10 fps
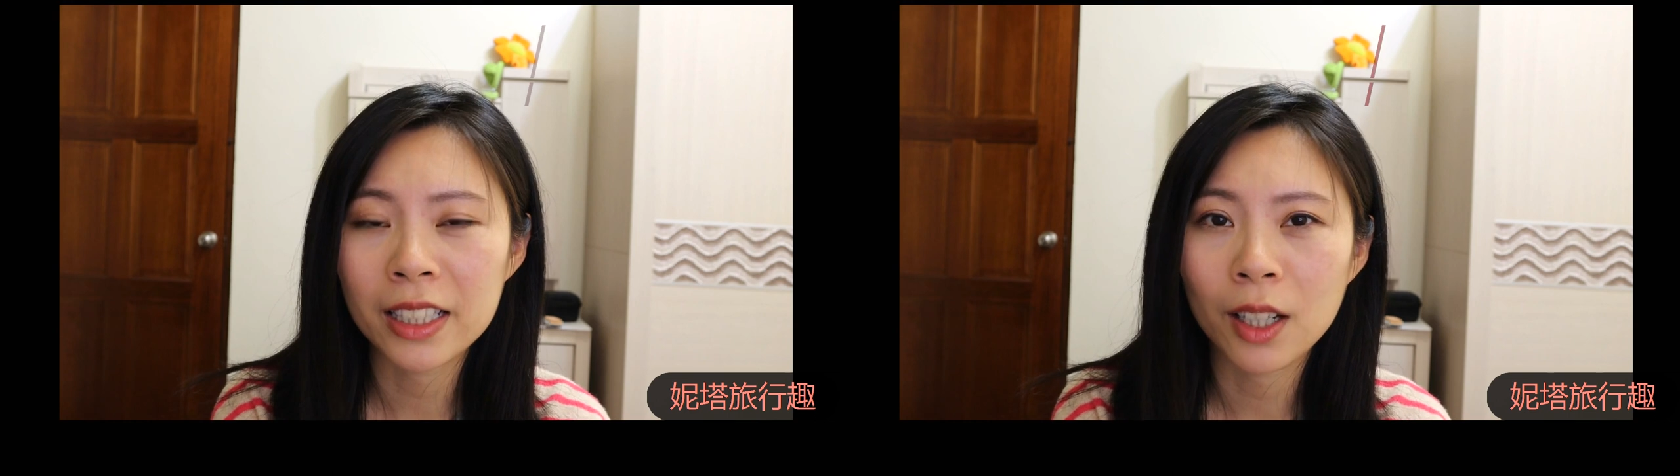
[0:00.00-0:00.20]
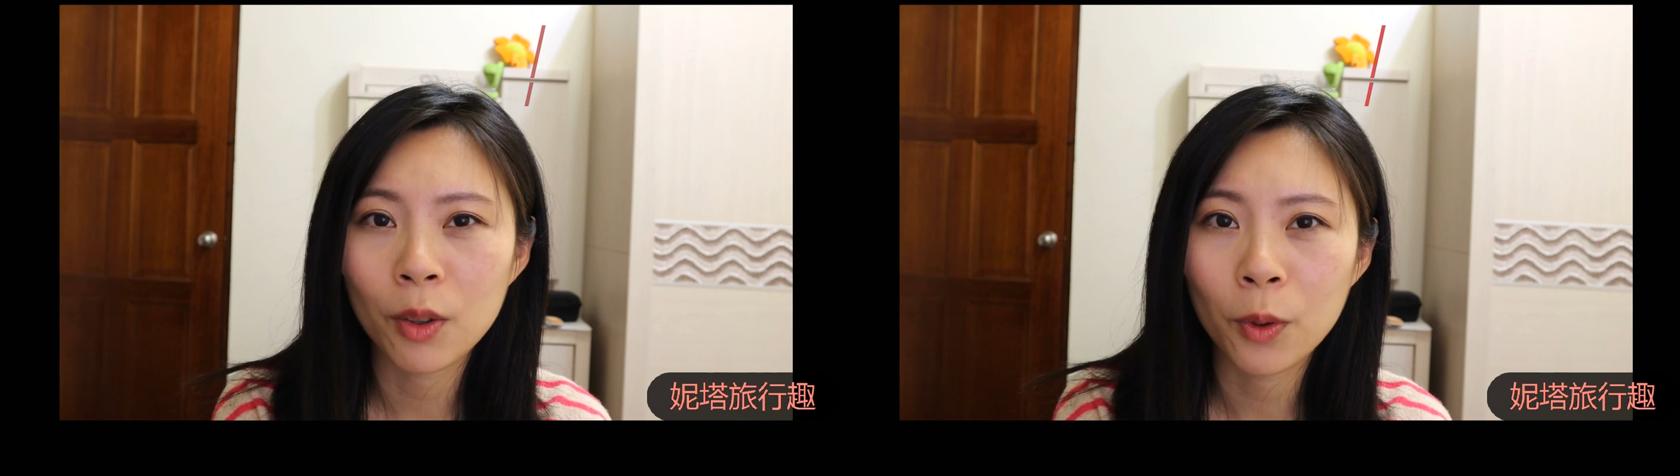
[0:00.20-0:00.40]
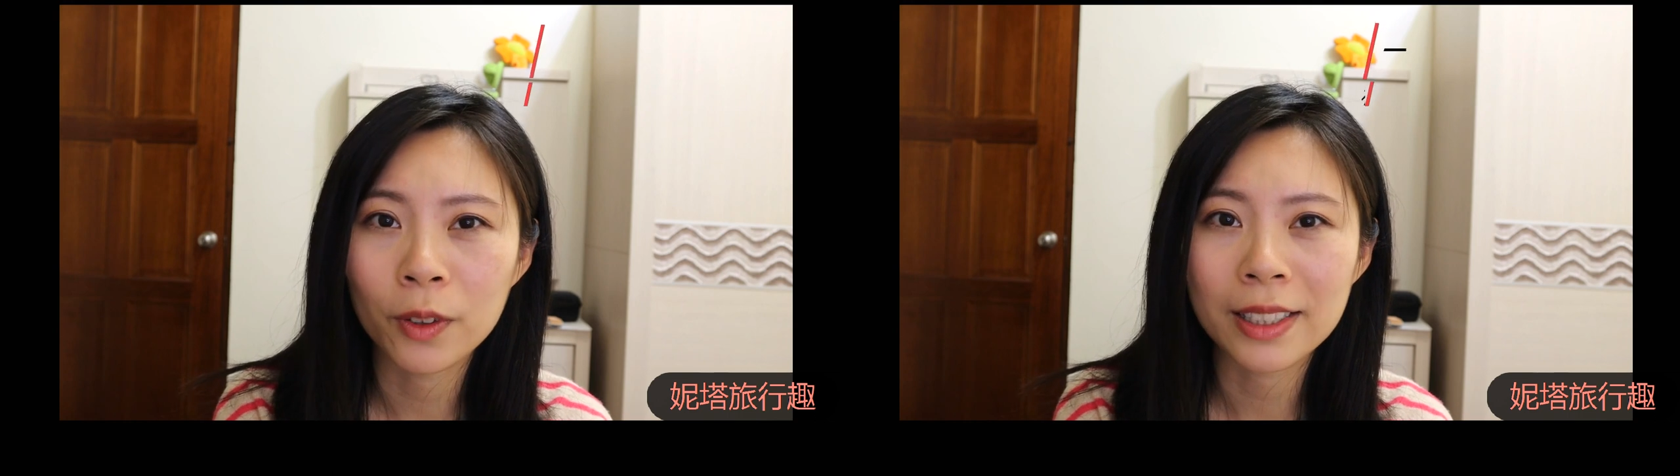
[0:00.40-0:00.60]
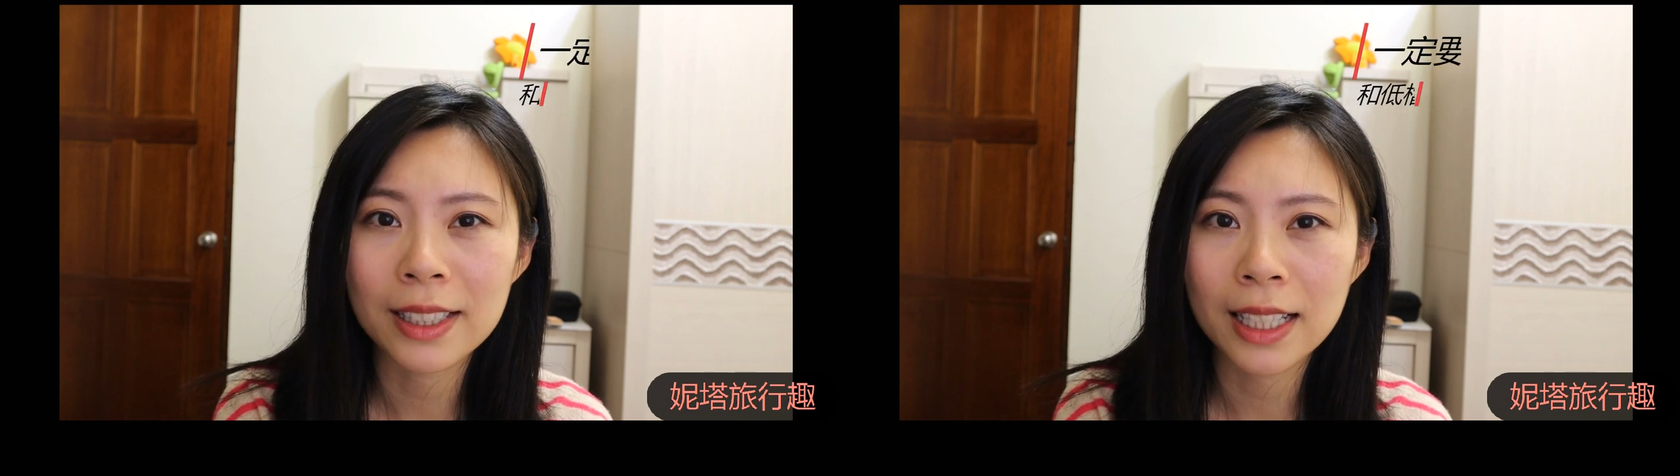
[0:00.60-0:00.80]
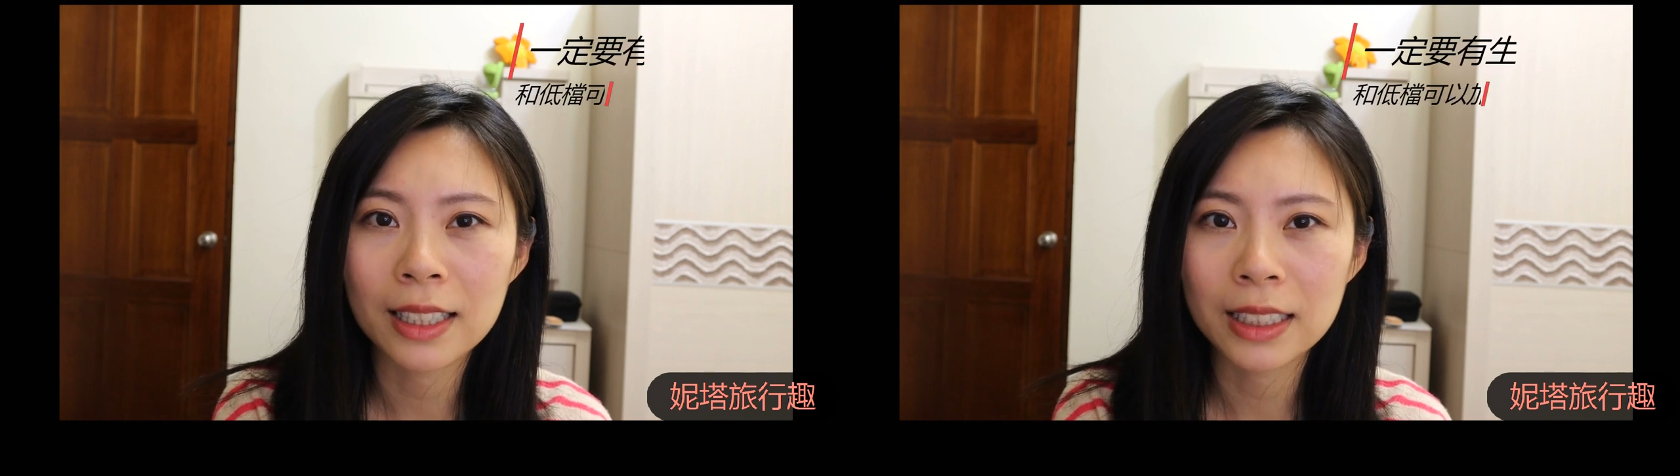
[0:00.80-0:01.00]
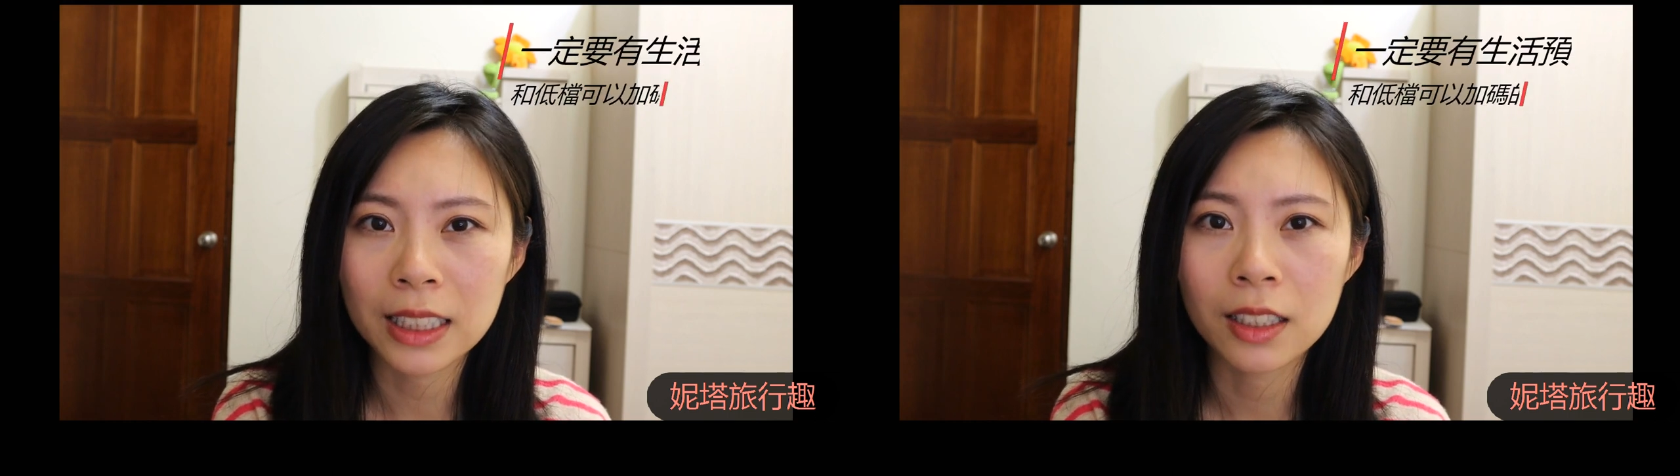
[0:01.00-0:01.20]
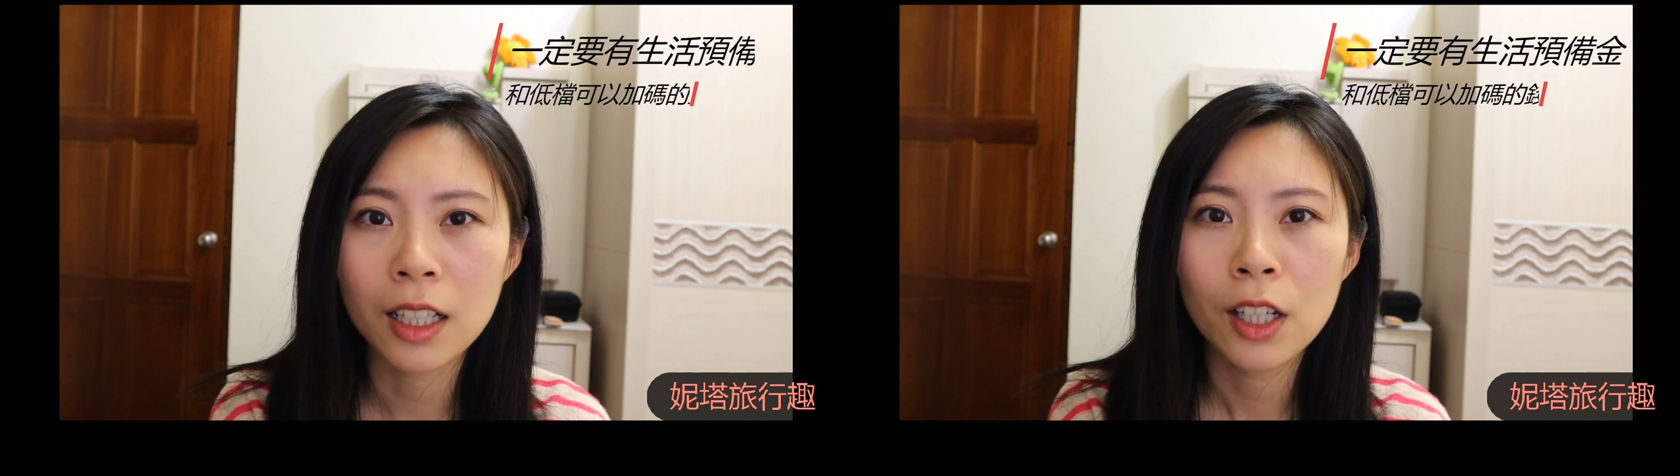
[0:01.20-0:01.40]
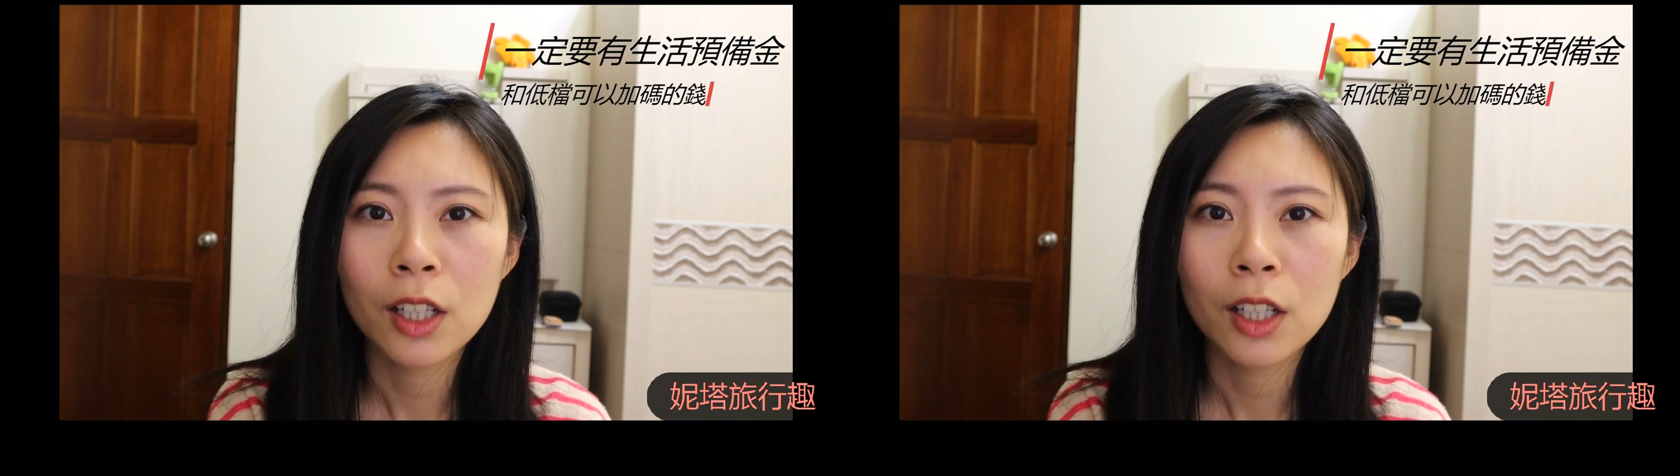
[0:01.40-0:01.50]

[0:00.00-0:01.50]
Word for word: 生活的现金，